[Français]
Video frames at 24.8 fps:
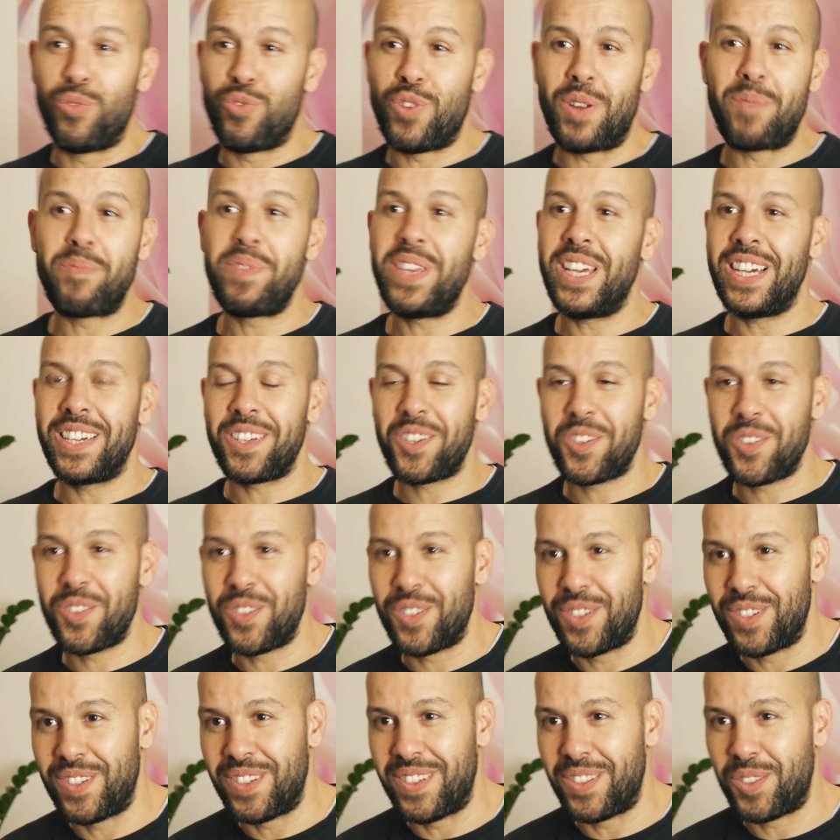voit bien
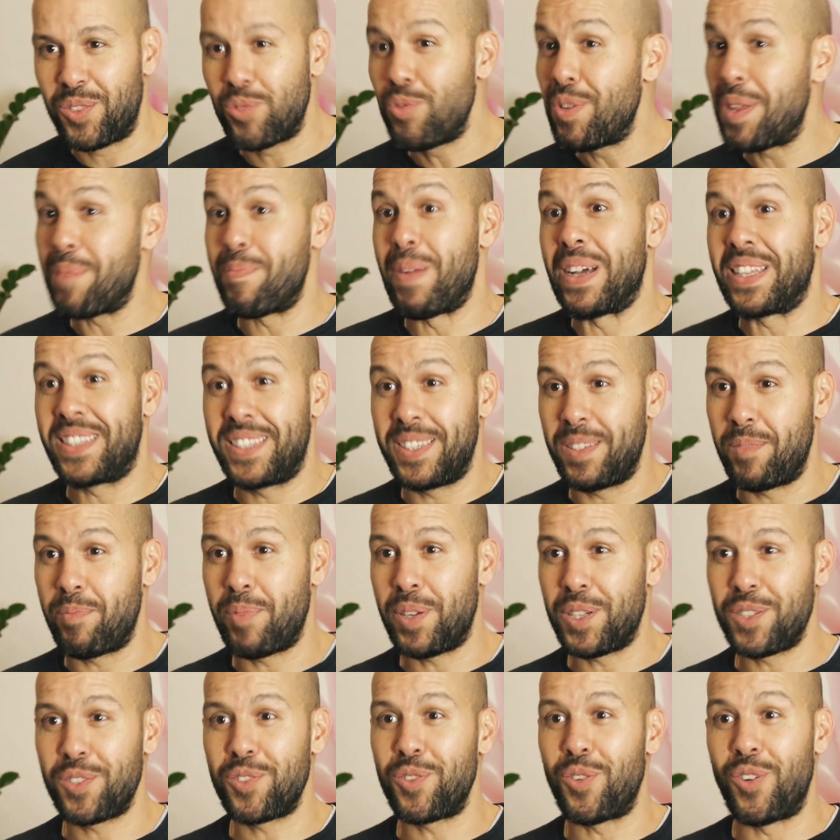que tous les
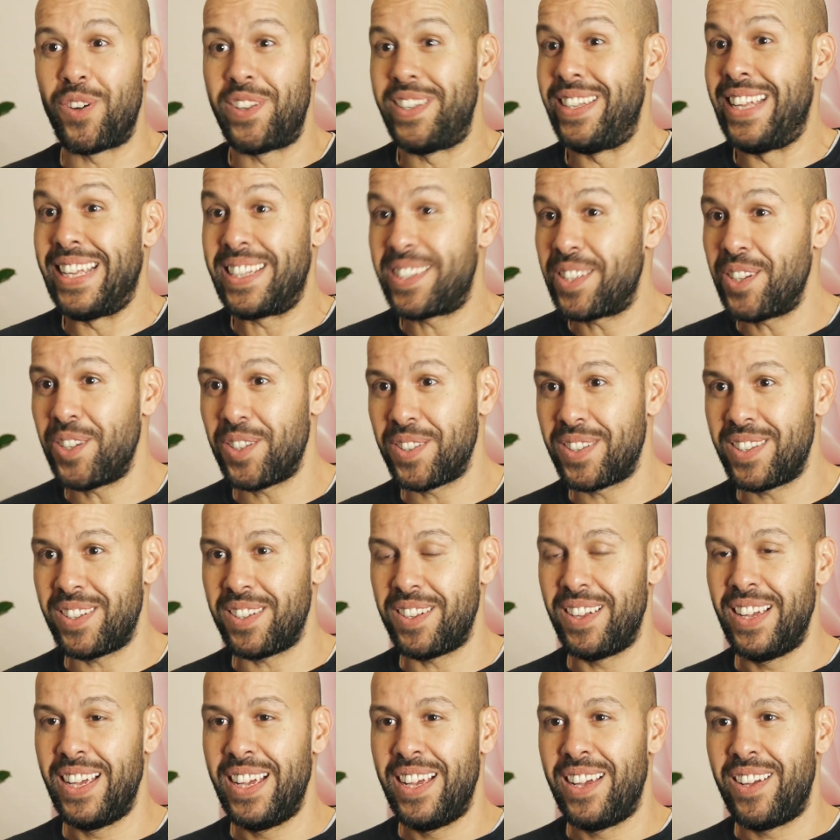participants sont en attente.
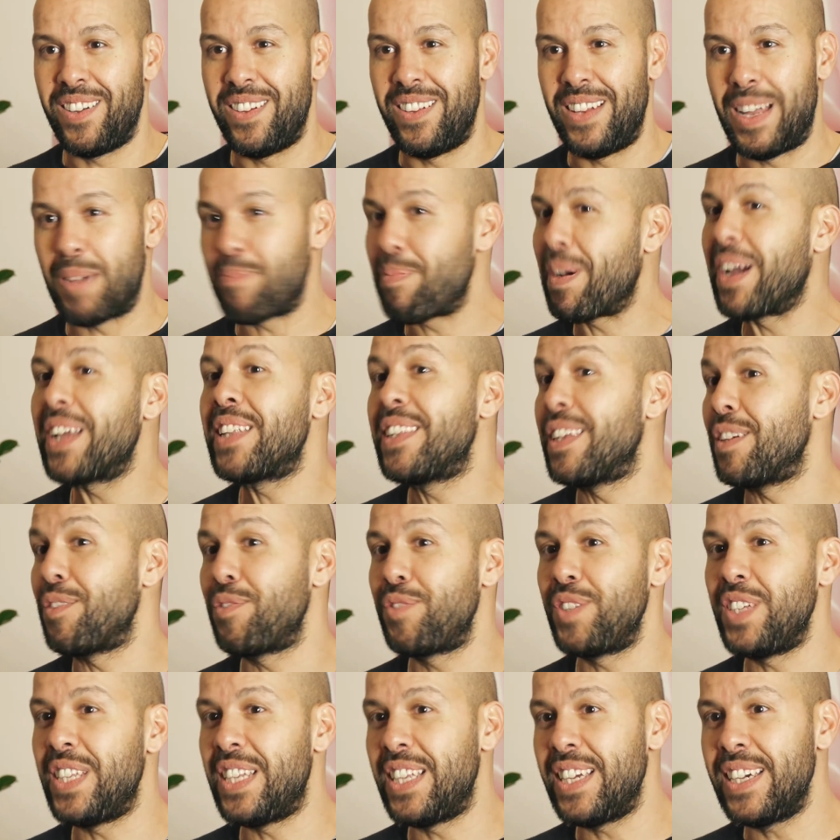Euh,
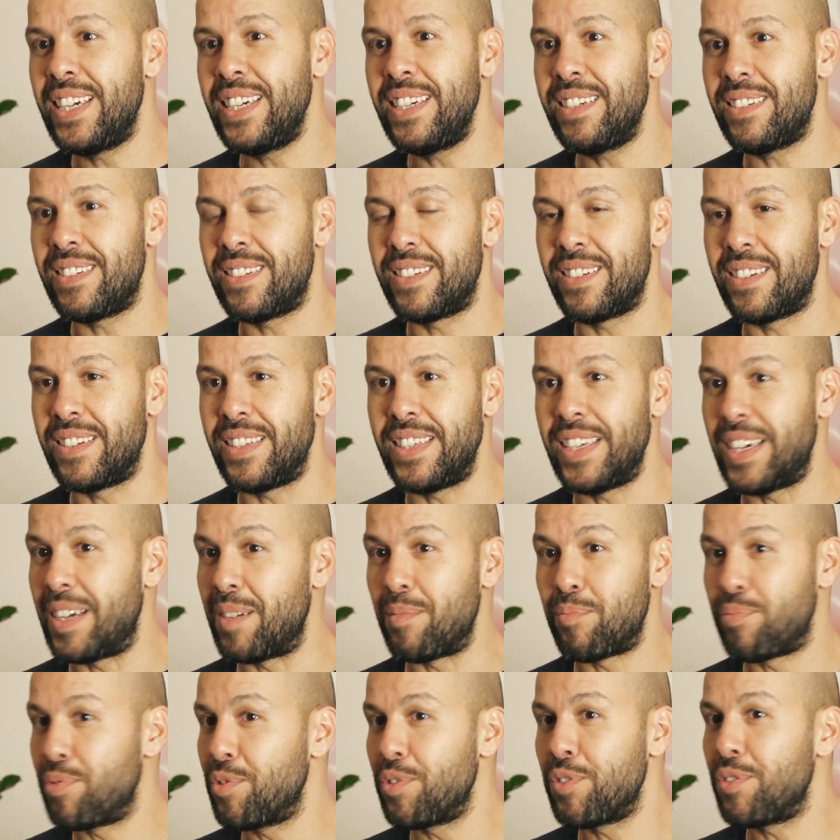l'après-défilé, euh, il y a
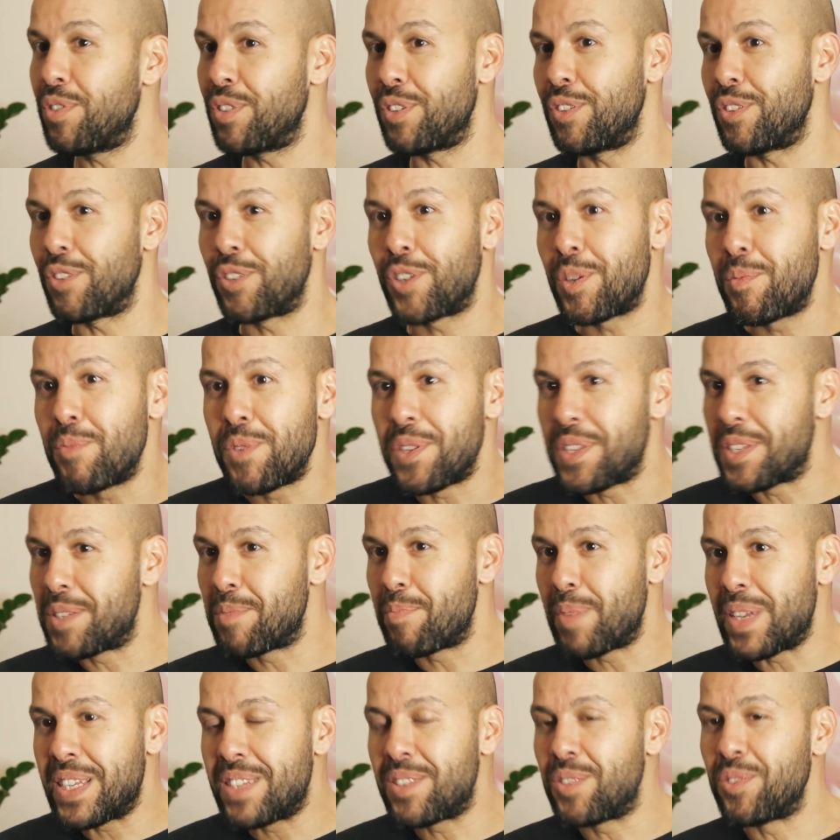un peu euh, comme une
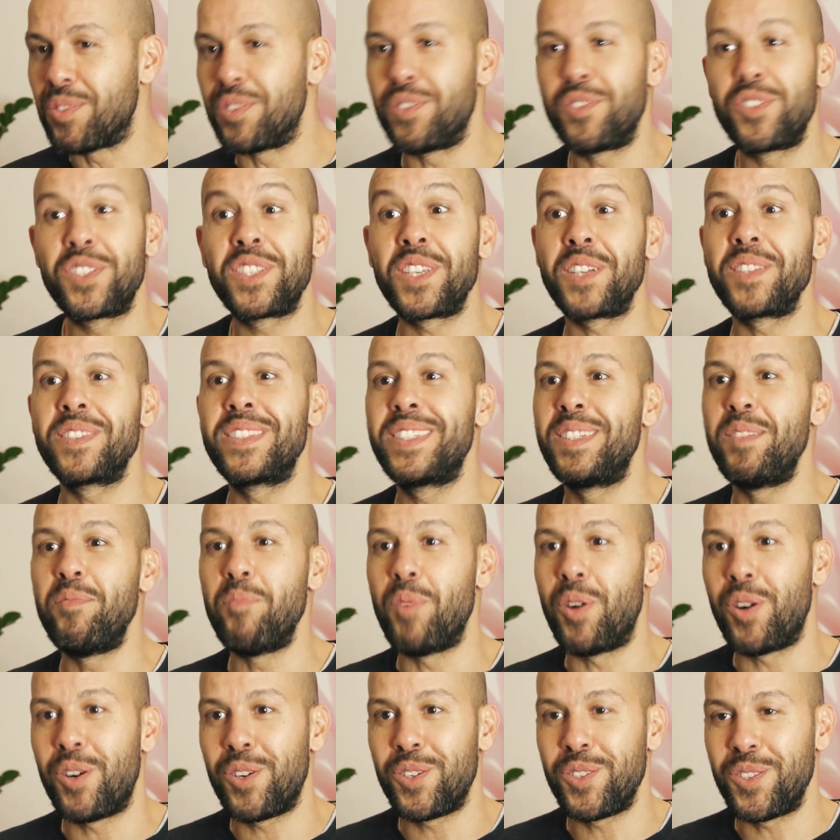espèce de
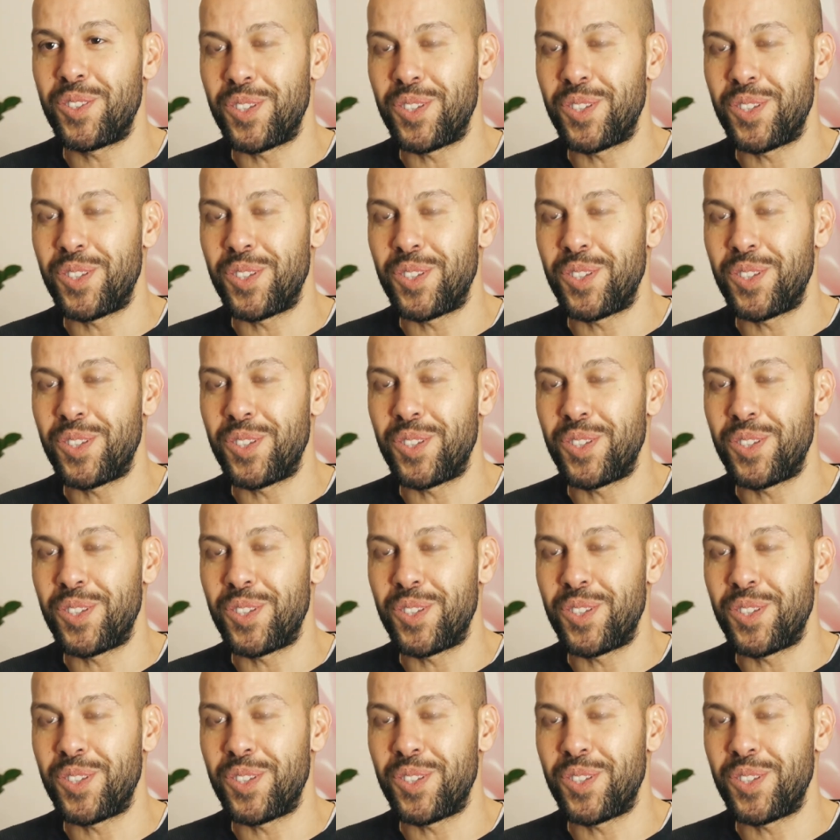sentiment